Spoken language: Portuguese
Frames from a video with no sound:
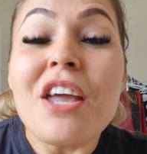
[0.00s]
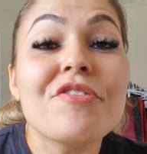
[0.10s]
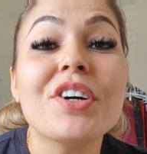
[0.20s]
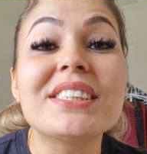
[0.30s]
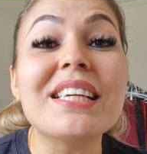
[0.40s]

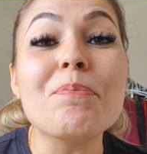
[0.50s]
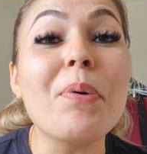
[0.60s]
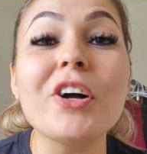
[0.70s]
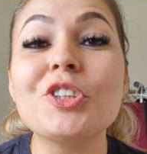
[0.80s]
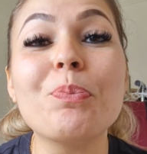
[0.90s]
Você
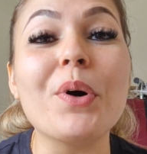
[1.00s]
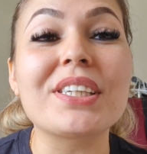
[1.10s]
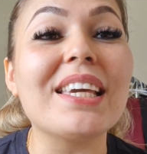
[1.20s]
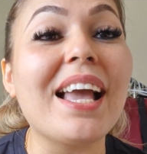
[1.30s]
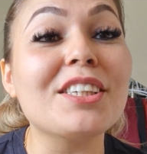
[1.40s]
pode
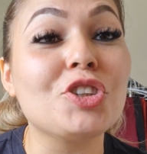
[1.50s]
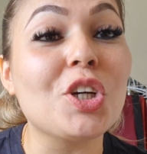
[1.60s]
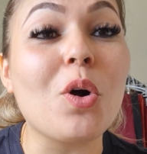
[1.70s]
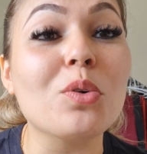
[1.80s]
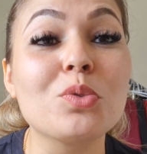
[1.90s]
porque ele te
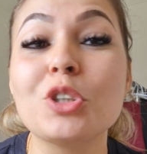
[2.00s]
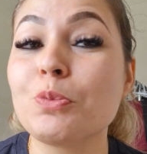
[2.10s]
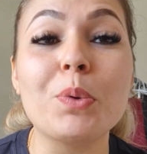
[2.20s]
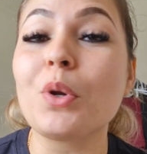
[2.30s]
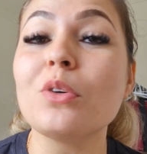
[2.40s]
conduz
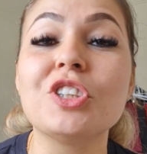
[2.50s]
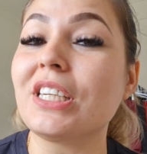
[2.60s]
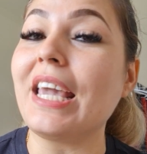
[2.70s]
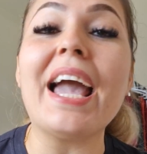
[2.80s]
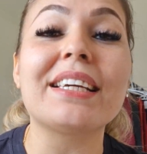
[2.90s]
por onde onde
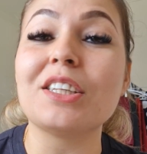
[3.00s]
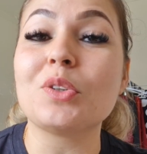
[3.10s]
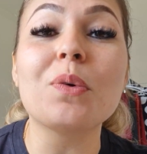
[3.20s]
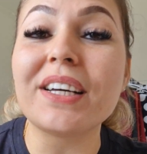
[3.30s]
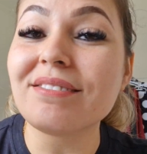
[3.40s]
quer que
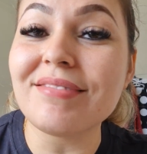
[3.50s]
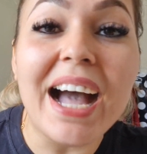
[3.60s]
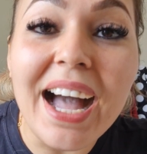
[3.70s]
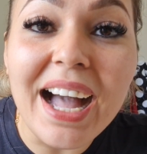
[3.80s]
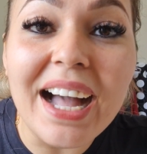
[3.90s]
tu
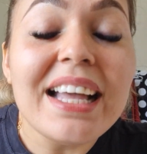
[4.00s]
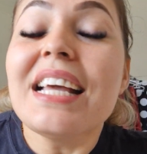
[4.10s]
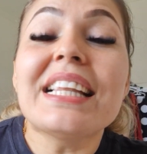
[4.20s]
andar.